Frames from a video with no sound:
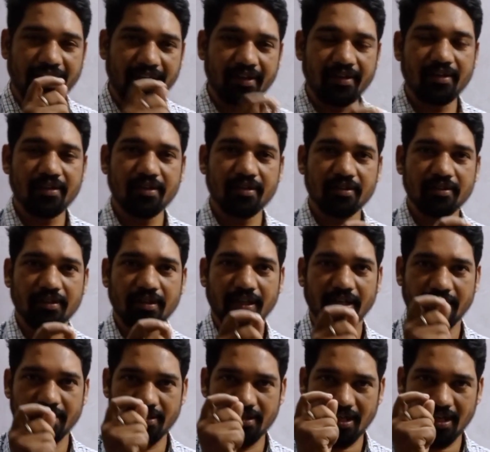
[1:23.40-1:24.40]
ఎన్
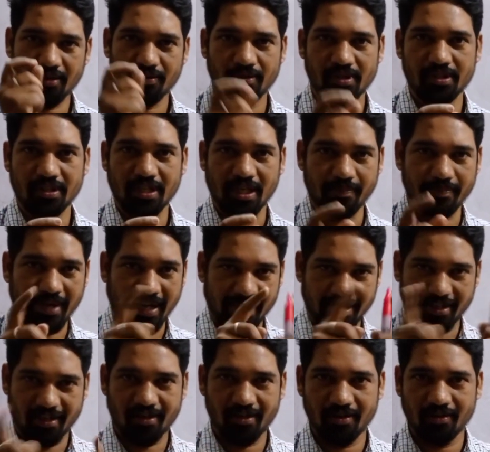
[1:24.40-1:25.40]
ఎన్ లాగా ఉన్నంత ఆ
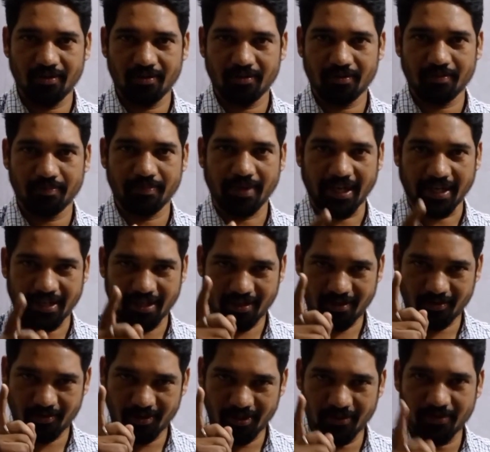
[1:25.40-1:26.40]
బ్రాకెట్లో
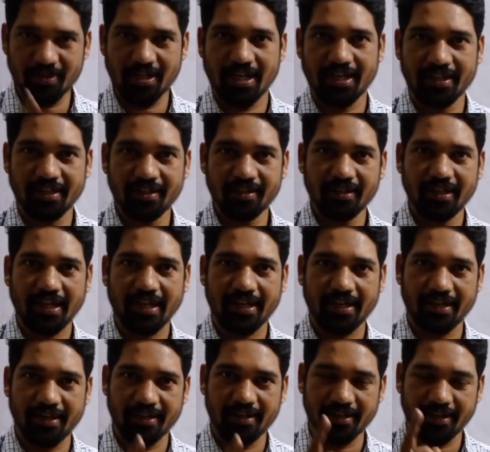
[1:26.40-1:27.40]
బ్రాకెట్లోనే ఉండాలి
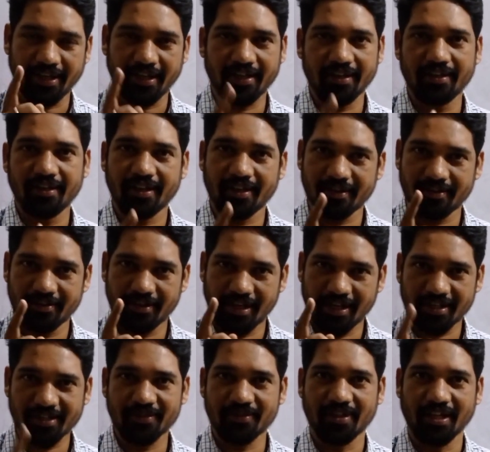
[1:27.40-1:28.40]
అండ్ ఎన్ ఎన్
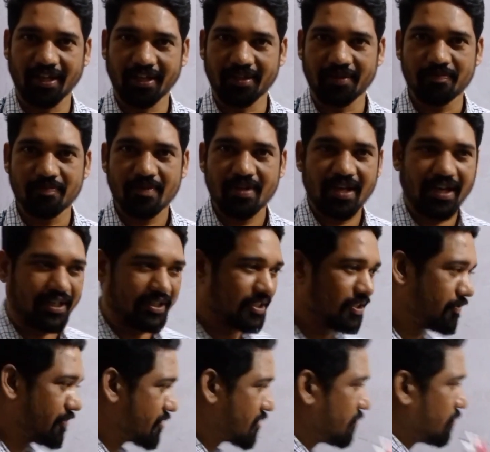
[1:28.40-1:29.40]
లాగే ఉండాలి ఆ
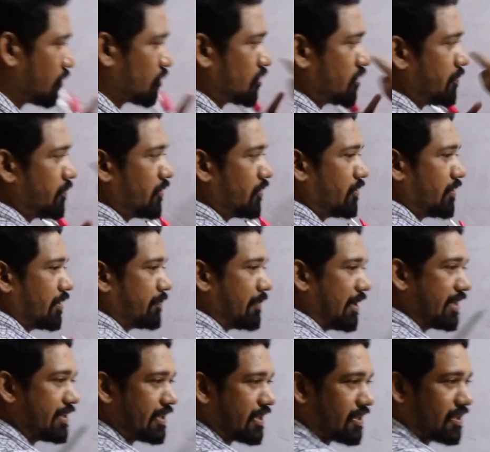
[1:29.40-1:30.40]
ఈక్వేషన్ మొత్తంలో
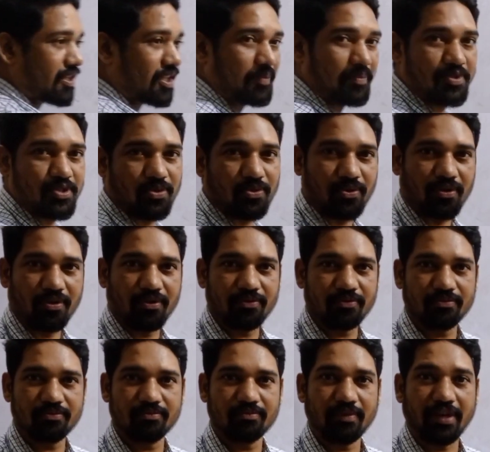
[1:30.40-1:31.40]
బయట అక్కడ కనిపించకూడదు
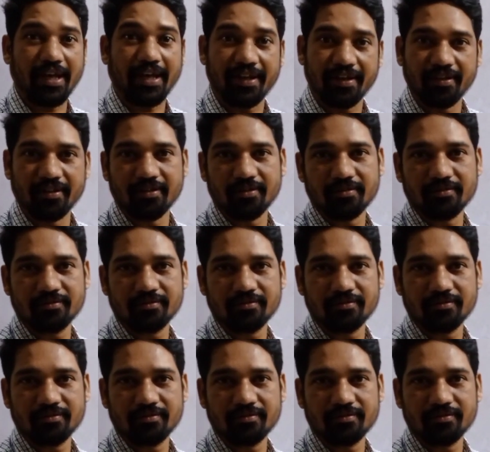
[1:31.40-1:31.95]
ఎన్